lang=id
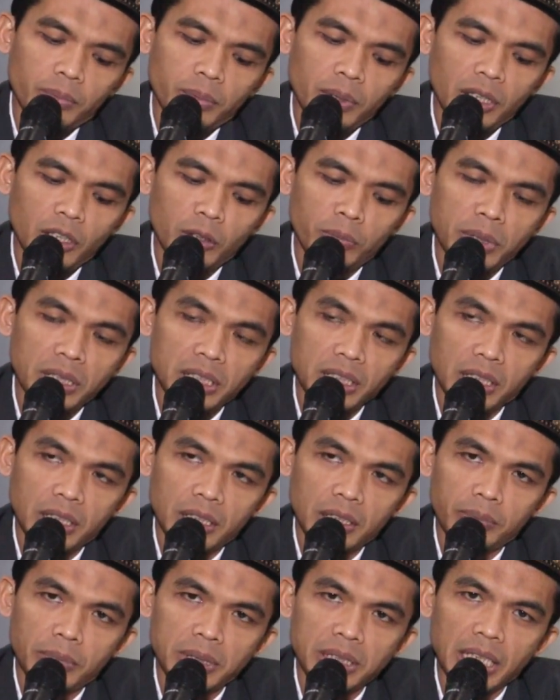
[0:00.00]
beliau
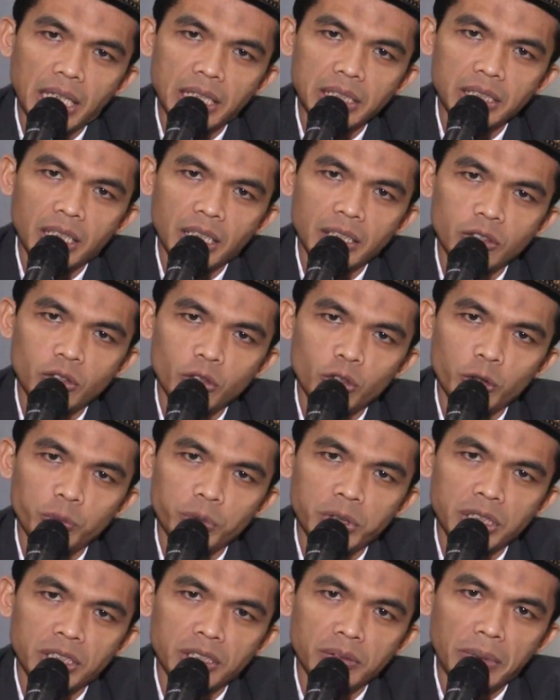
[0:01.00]
menjelaskan
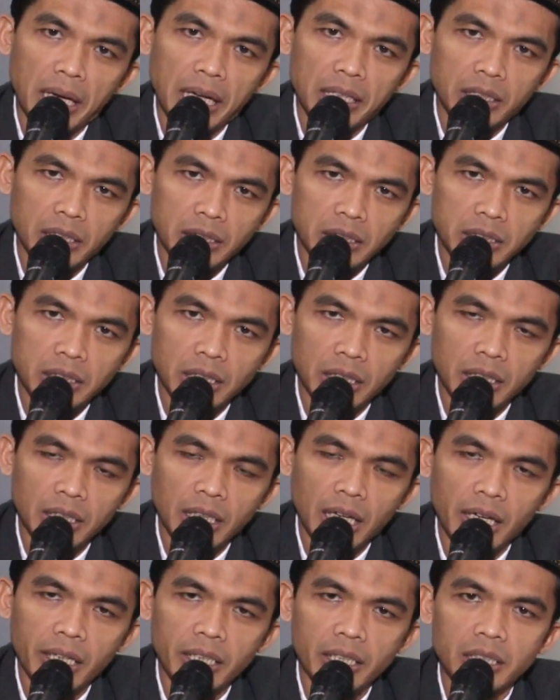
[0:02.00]
cukup sistematis
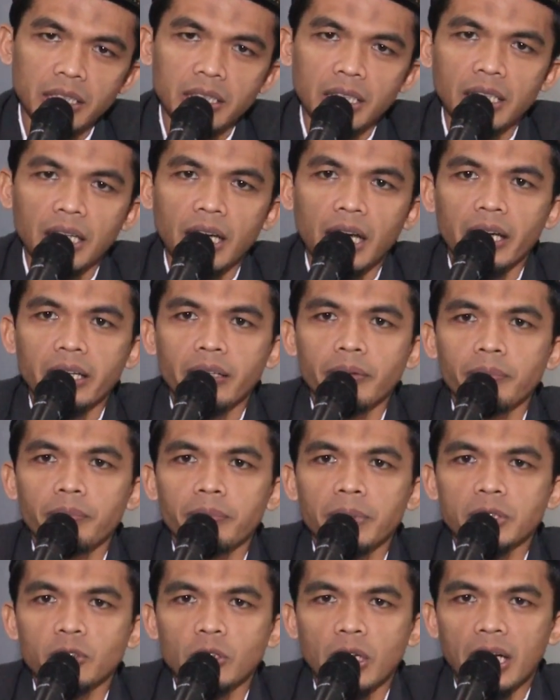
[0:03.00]
terkait dengan
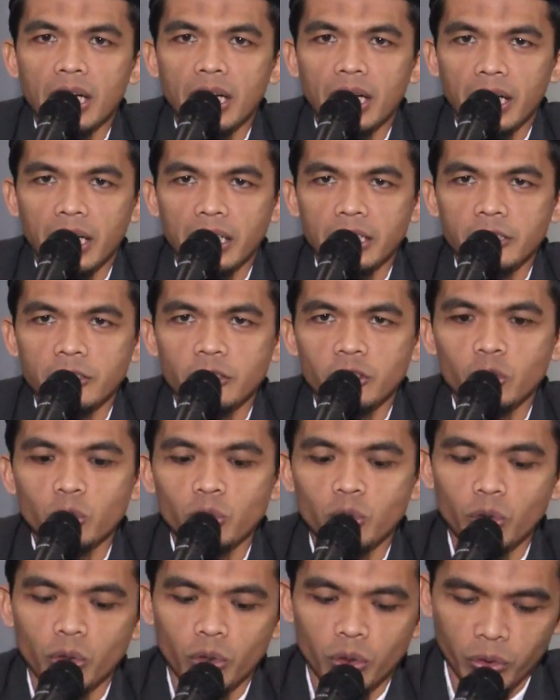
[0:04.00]
persoalan
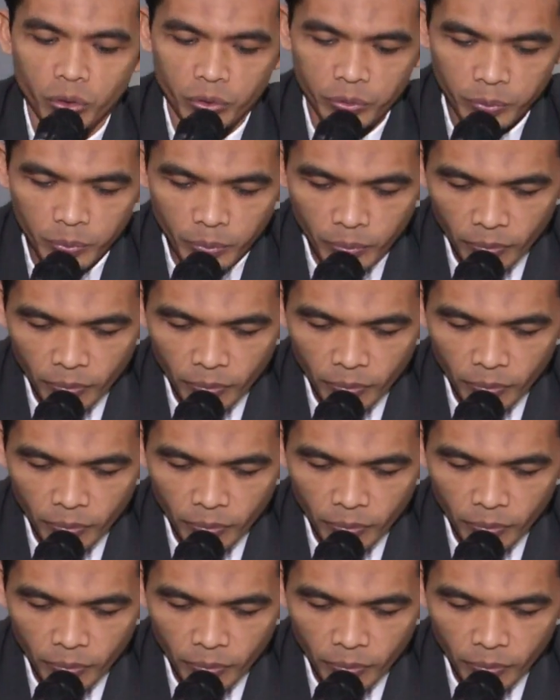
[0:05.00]
syukur.